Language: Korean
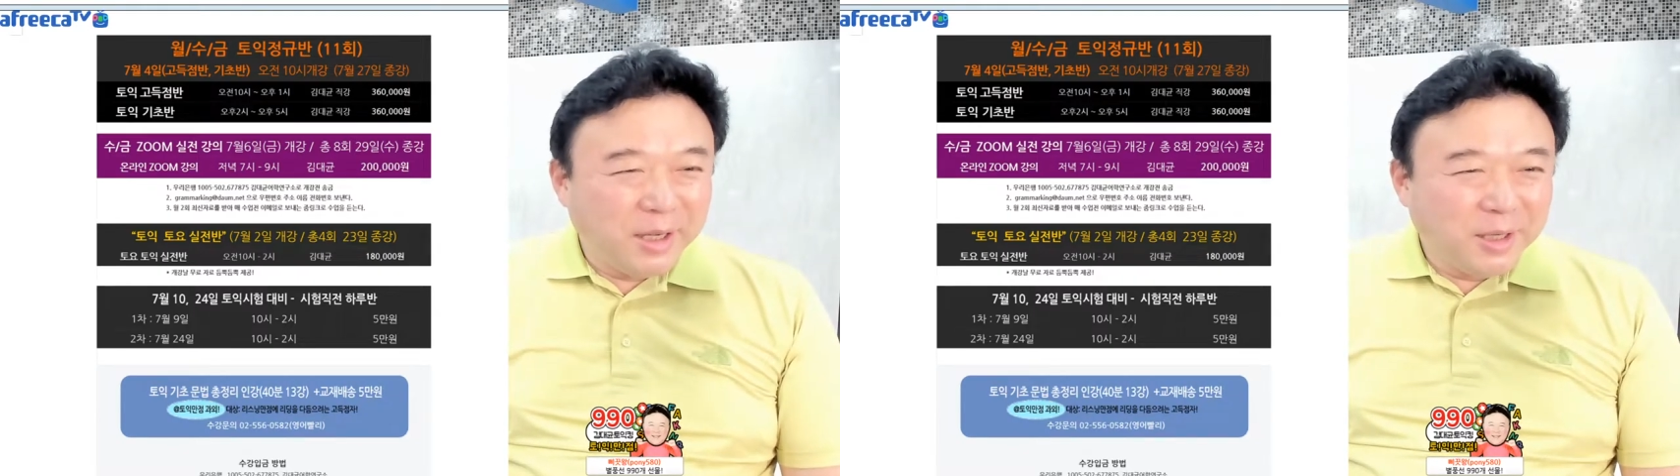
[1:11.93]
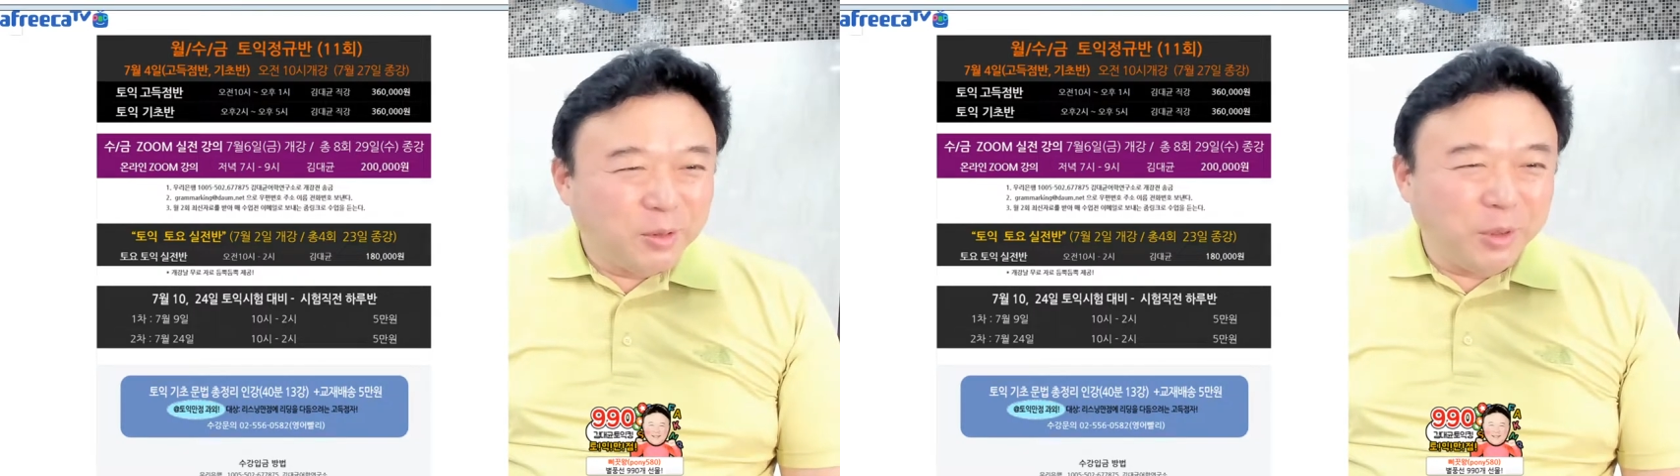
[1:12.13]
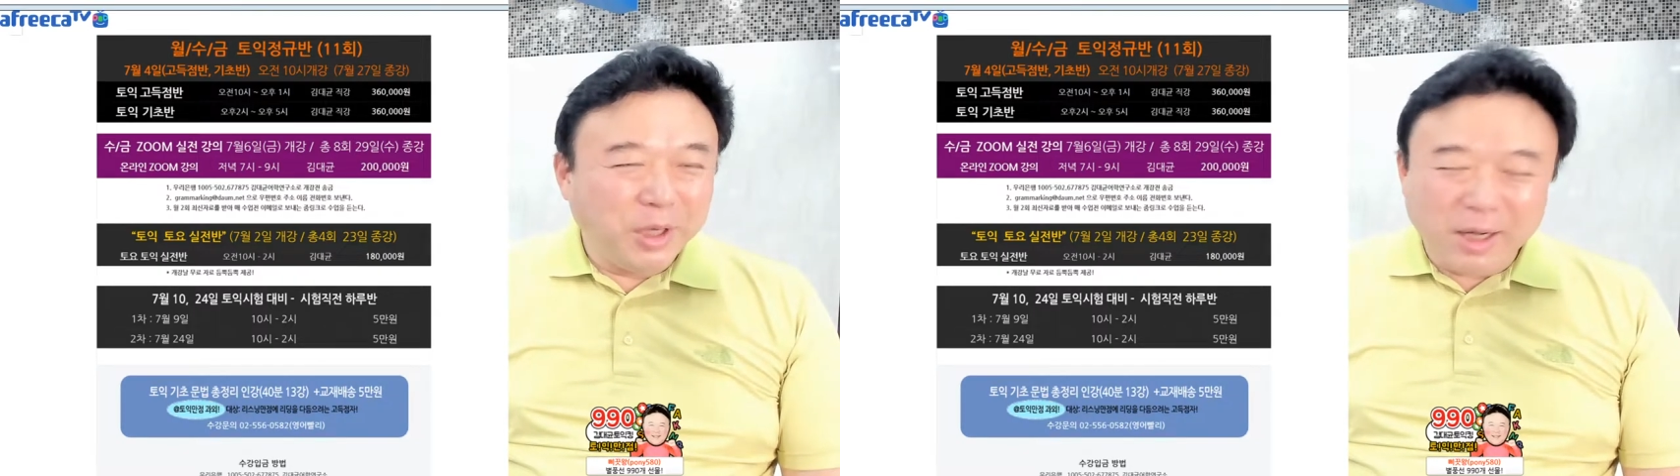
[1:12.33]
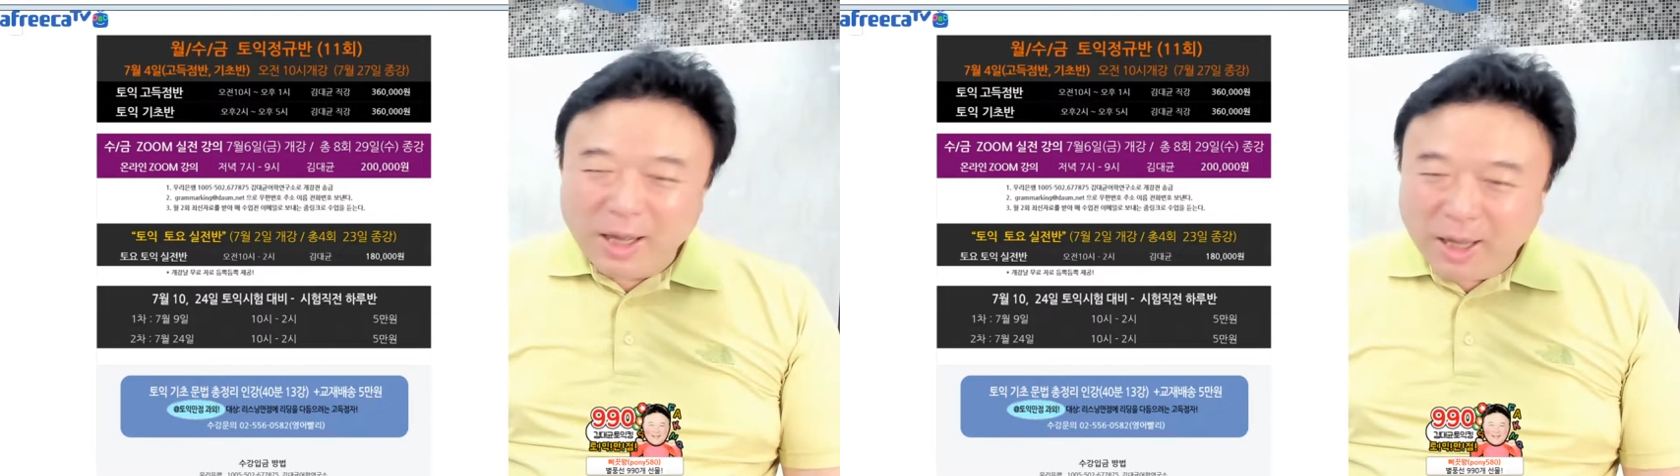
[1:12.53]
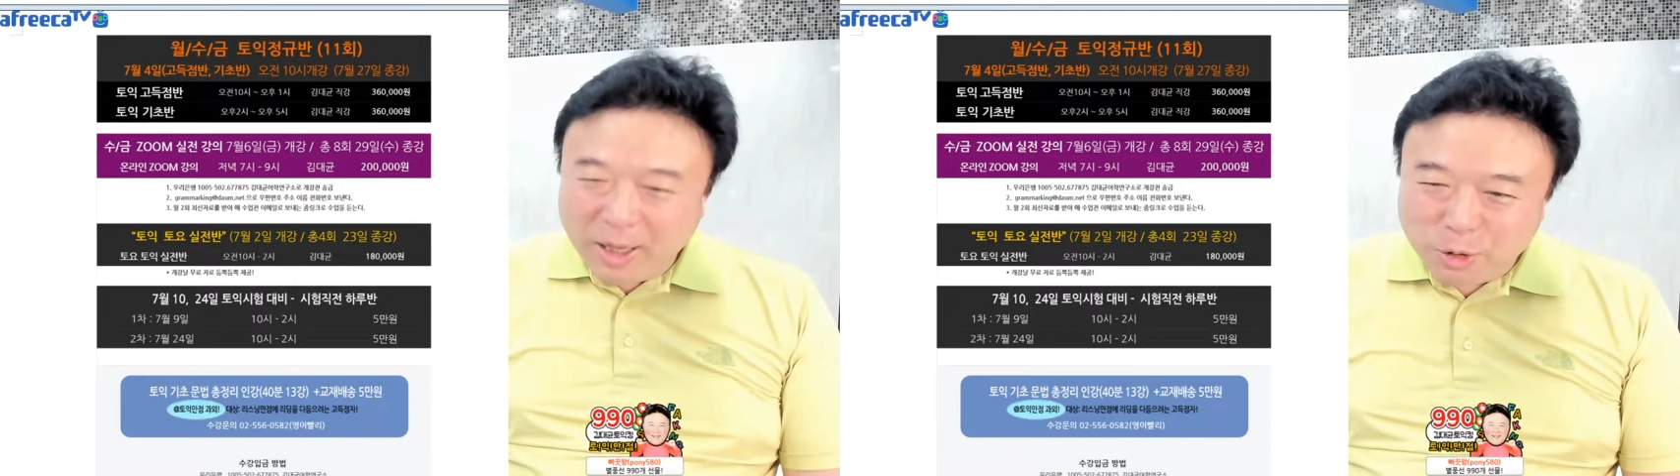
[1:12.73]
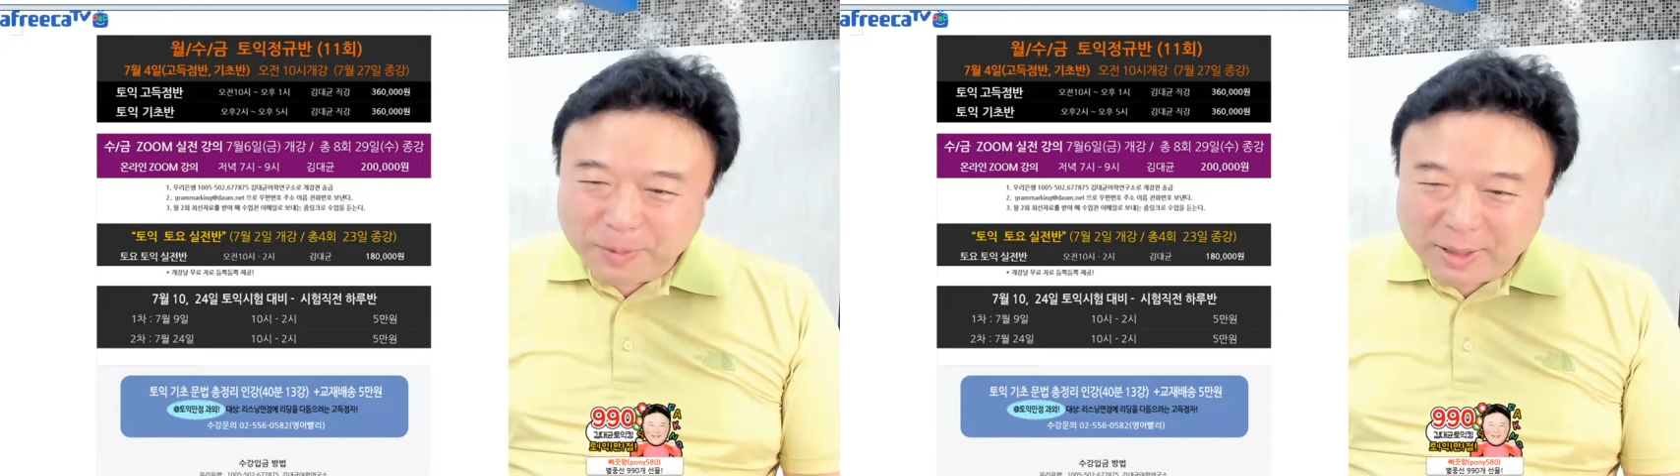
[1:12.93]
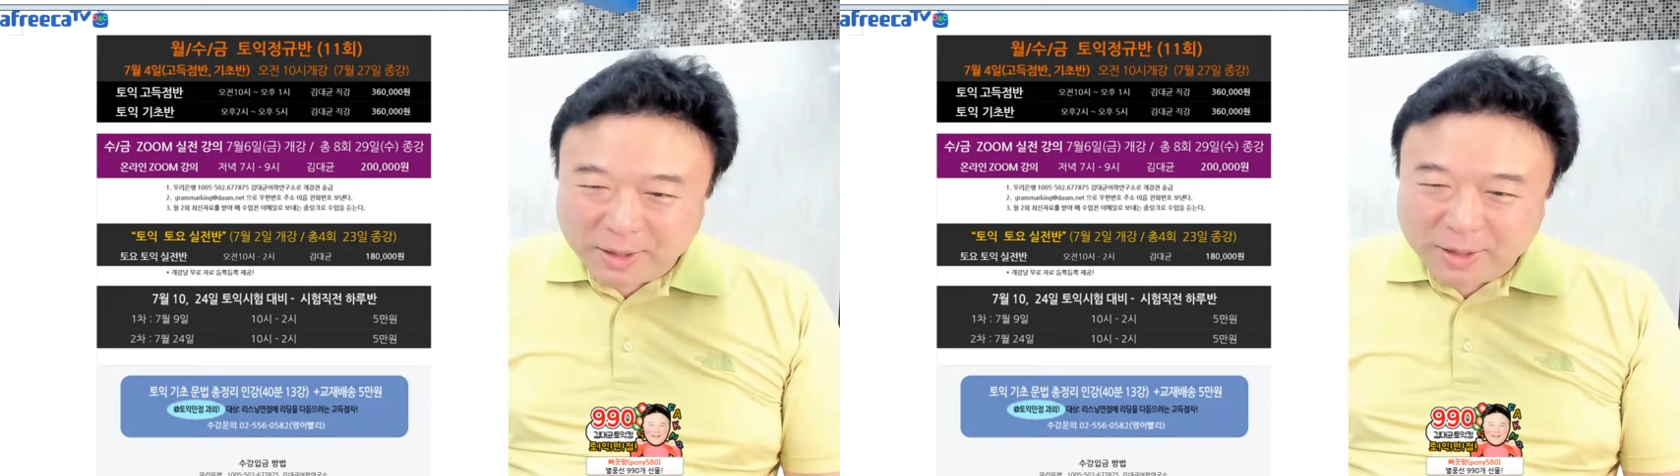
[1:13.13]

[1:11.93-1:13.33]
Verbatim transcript: 토익 하루반,